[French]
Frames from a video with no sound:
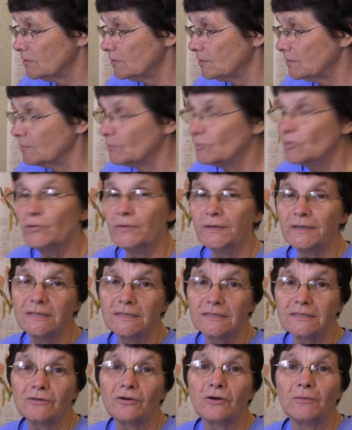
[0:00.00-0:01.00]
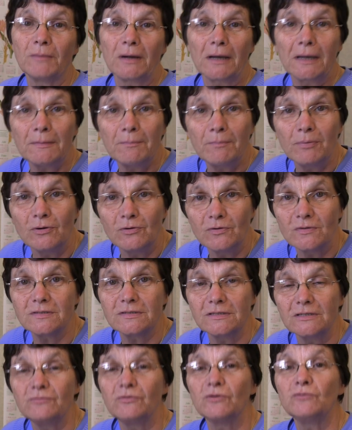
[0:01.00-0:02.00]
euh, Moïse, comme
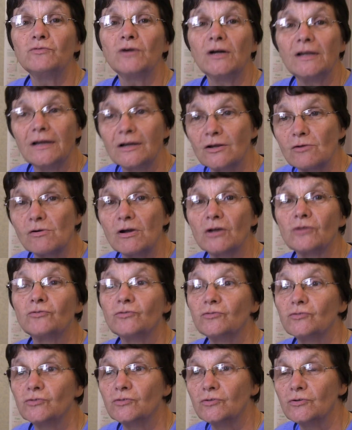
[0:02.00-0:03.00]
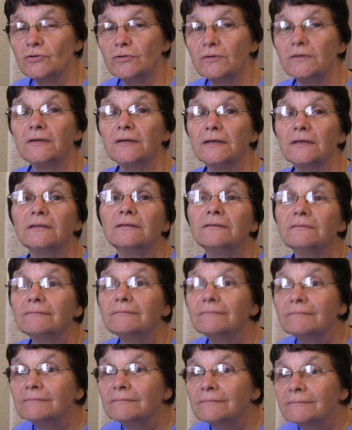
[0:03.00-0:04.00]
réponse, il veut voir la gloire de Dieu et
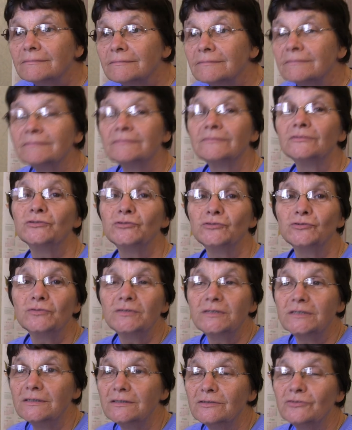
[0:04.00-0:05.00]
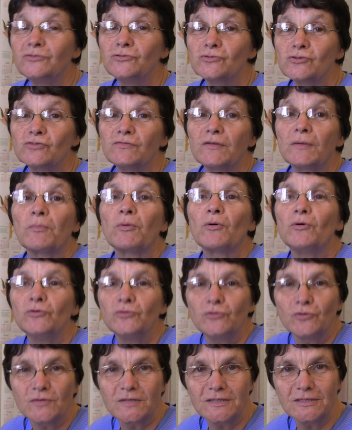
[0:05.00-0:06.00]
Dieu dit, je vais
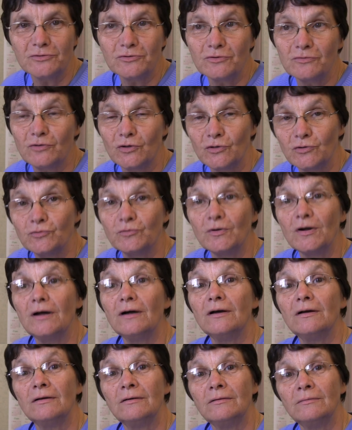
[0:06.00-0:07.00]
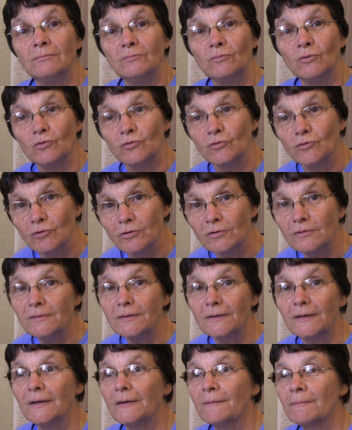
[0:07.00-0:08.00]
prononcer devant toi mon nom.
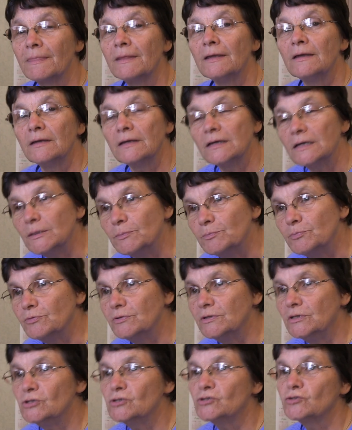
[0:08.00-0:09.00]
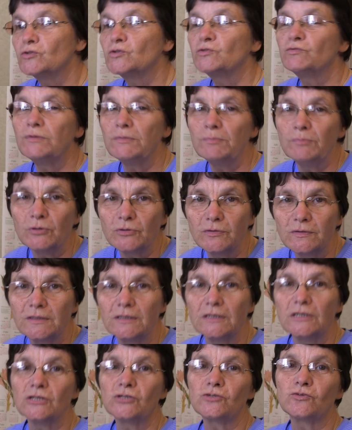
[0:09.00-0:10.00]
Et puis, je suis
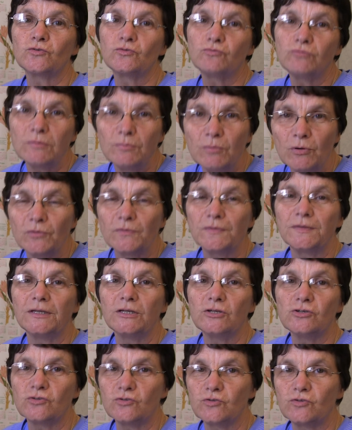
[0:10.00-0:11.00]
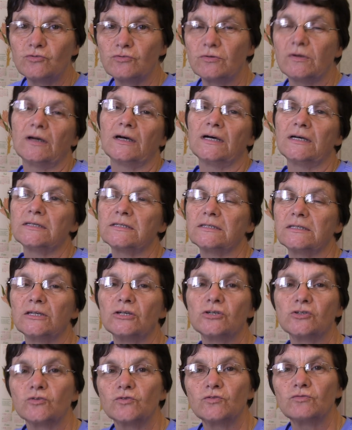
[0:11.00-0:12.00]
beauté, je suis bonté, je suis grâce
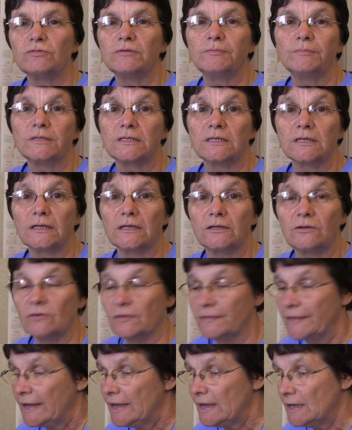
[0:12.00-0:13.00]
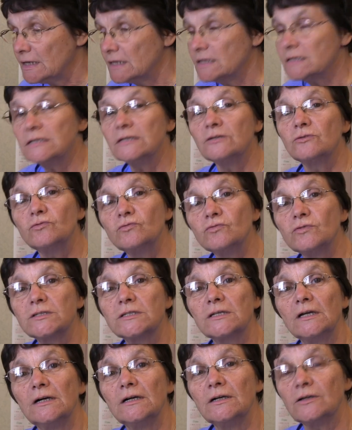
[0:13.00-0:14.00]
et je suis miséricorde. Et c'est tout
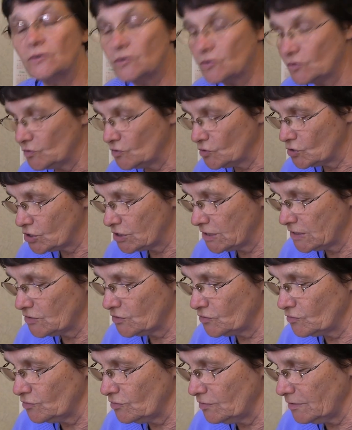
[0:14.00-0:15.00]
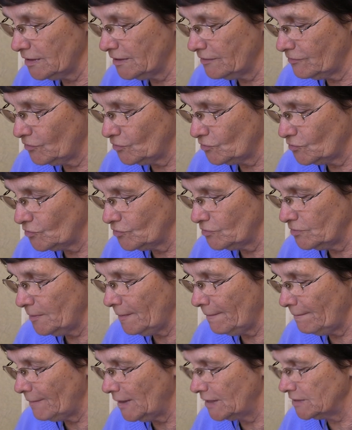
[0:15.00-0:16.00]
ça que Jésus est venu
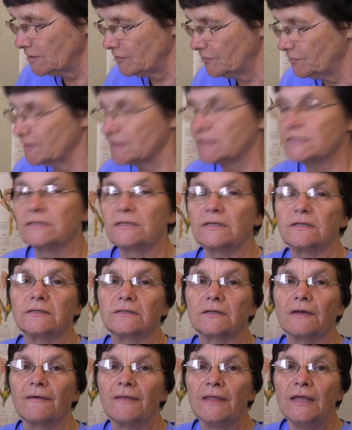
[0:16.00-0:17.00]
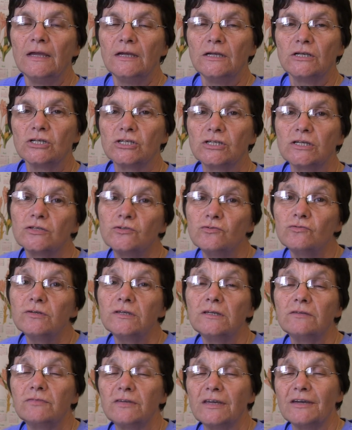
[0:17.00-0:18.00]
manifester. Jésus
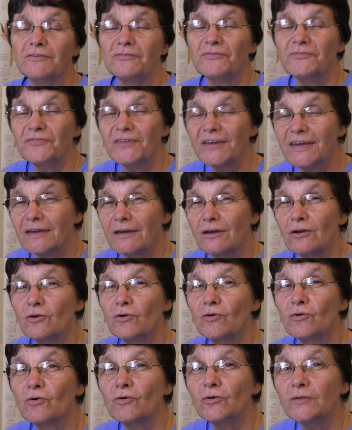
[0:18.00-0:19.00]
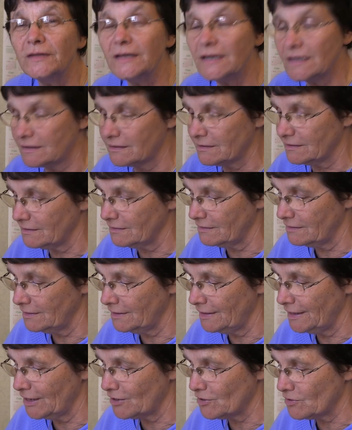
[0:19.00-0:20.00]
qui vient faire connaître
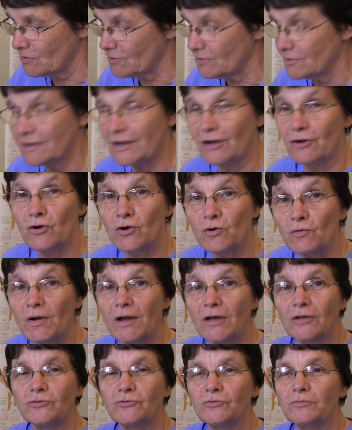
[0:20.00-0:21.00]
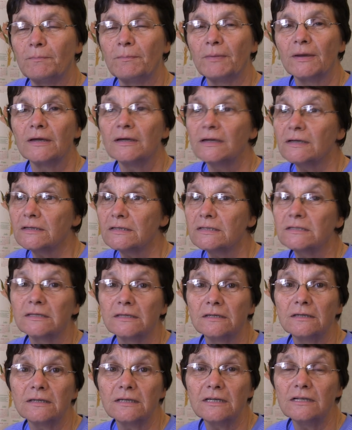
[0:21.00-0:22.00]
la, gloire du Père,
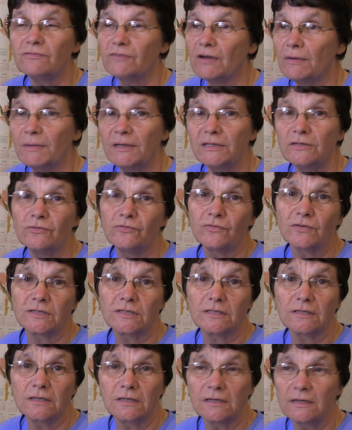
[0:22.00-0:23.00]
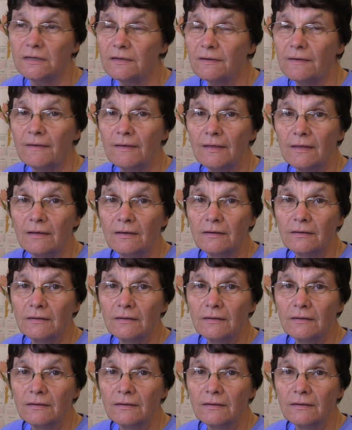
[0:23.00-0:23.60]
c'est qu'il va manifester